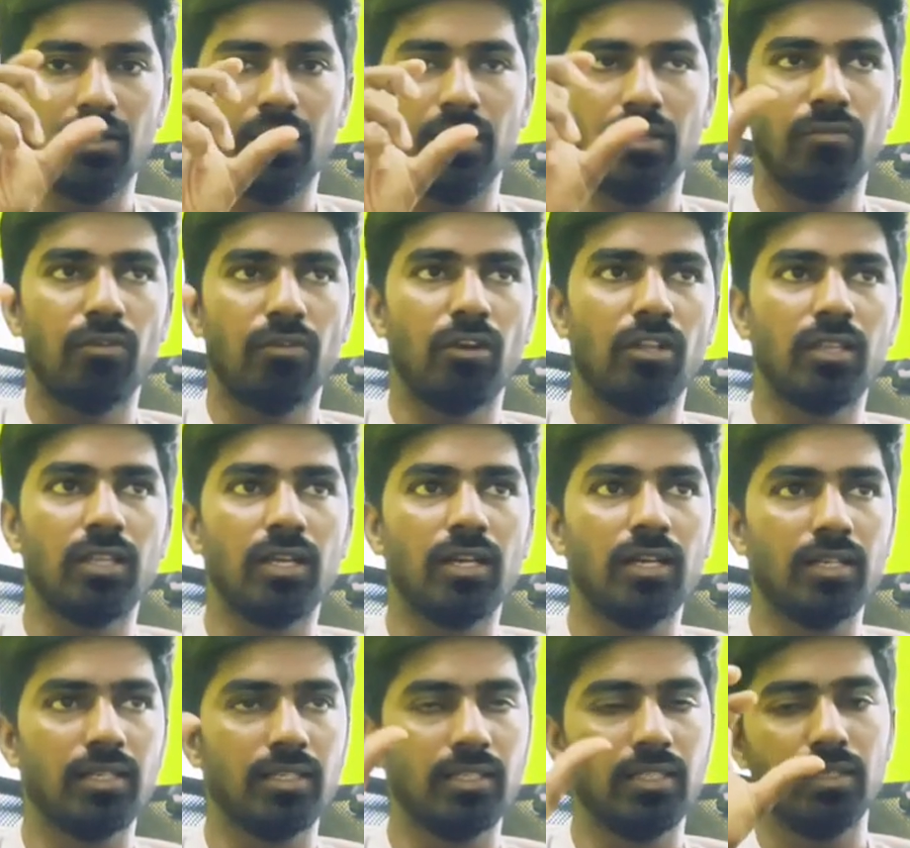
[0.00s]
இவ்வளோ
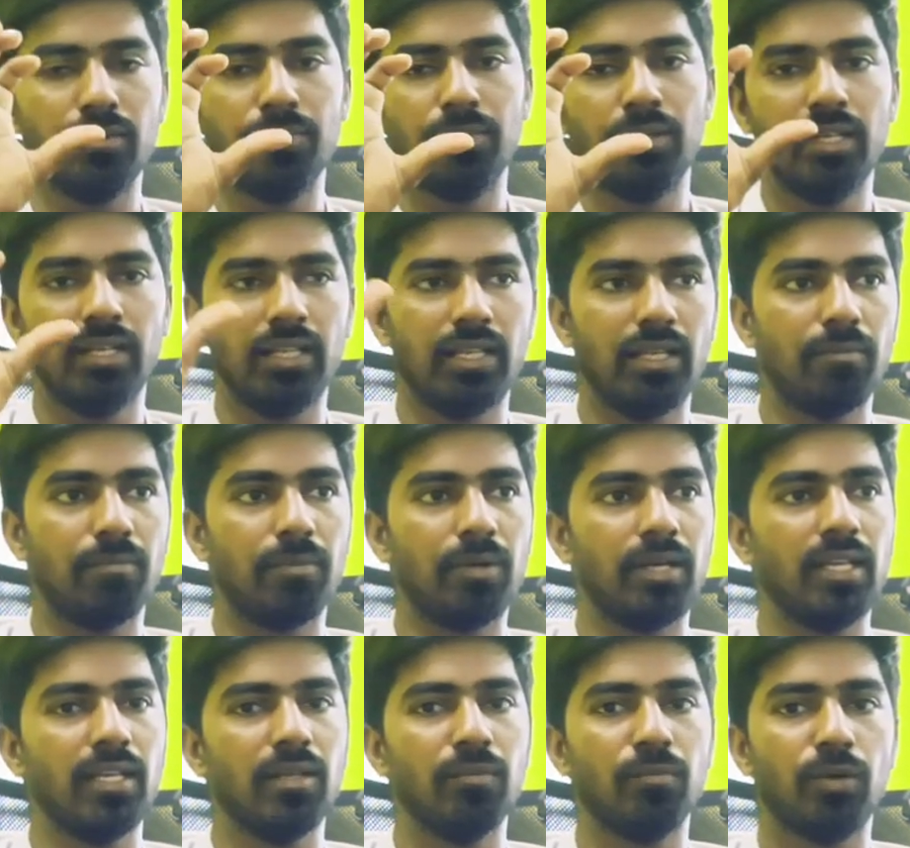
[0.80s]
தான் இது இப்படி நீங்கள்
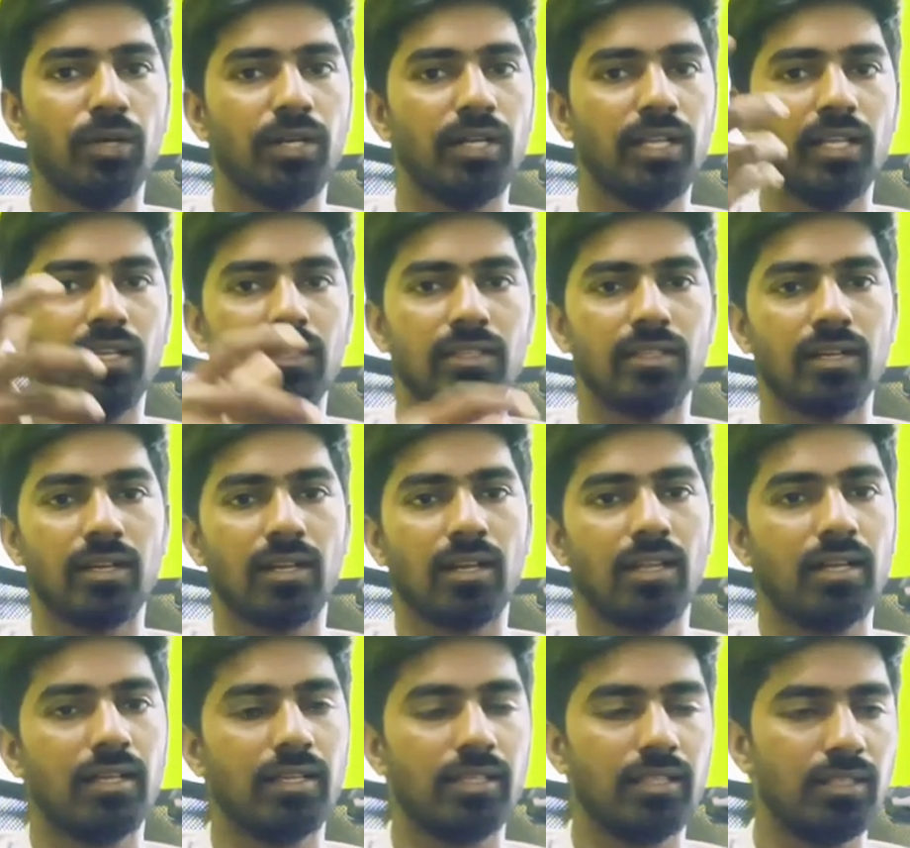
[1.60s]
பண்ணிவிட்டு போயிட்டே
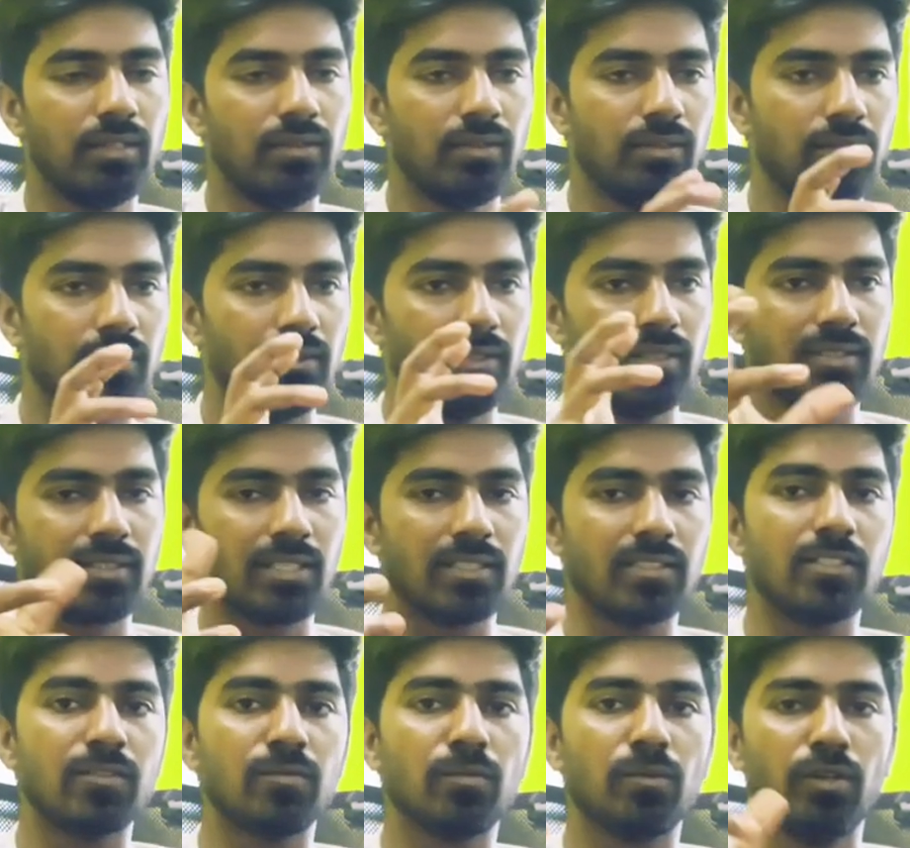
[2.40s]
இருந்திருக்கலாம் இது வந்து
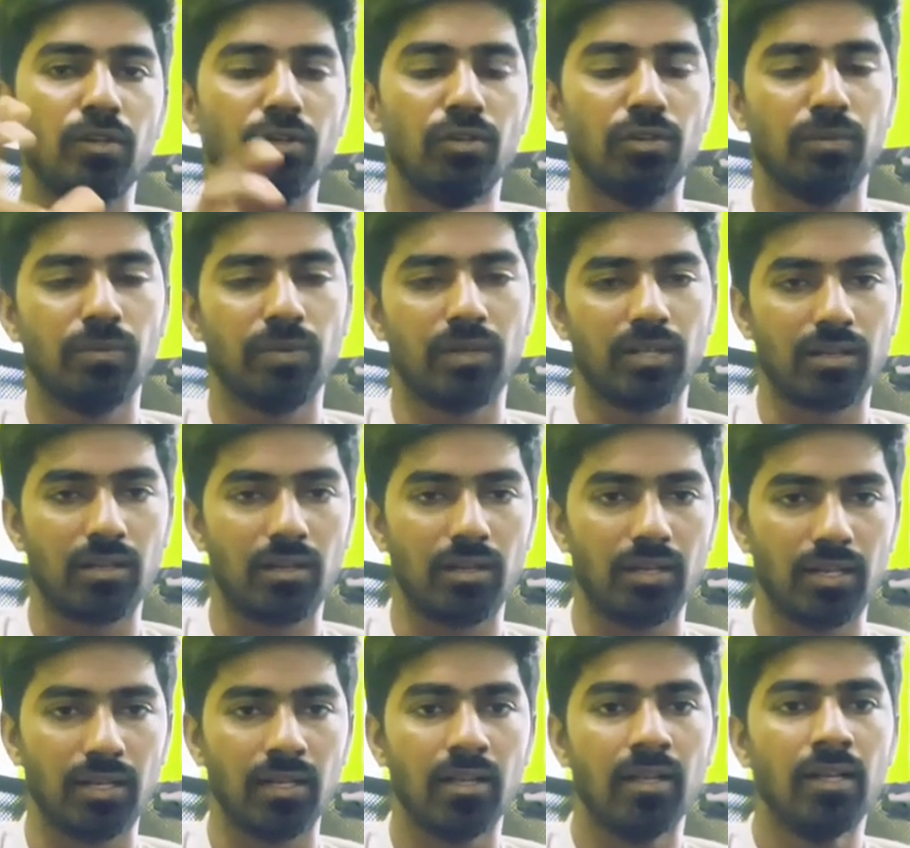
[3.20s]
சக்ஸஸ்ஃபுல்
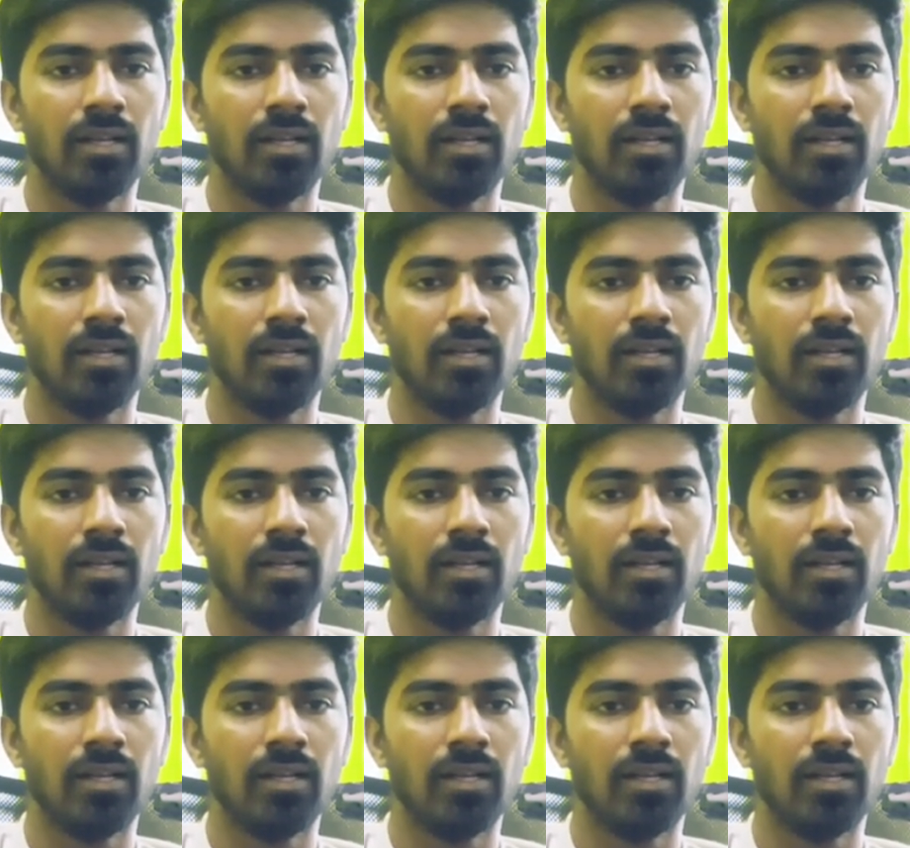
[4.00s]
யூடியூபருக்கான